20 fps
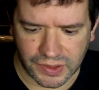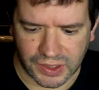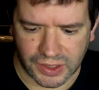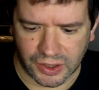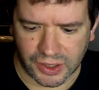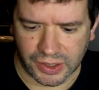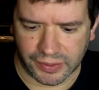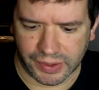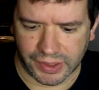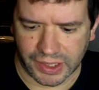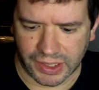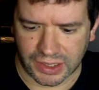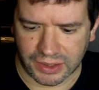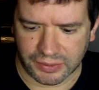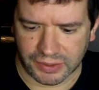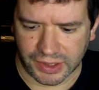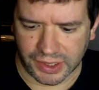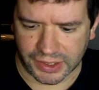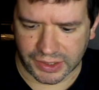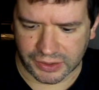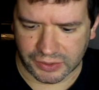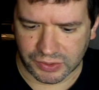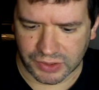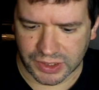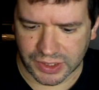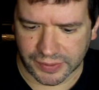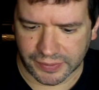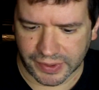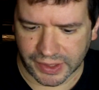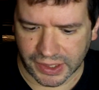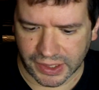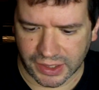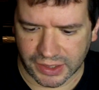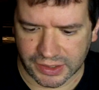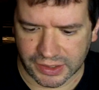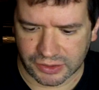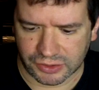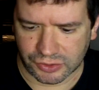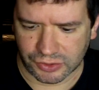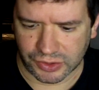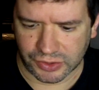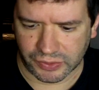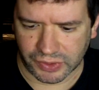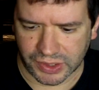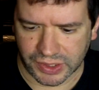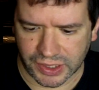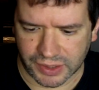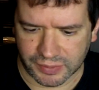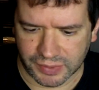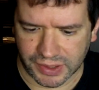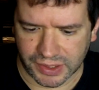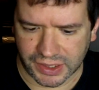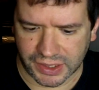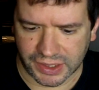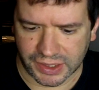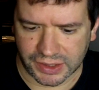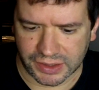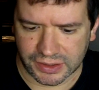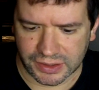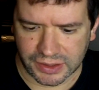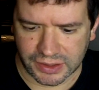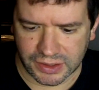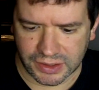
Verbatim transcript: Y ahora van a liberar de vuelta para que anden todos de cualquier manera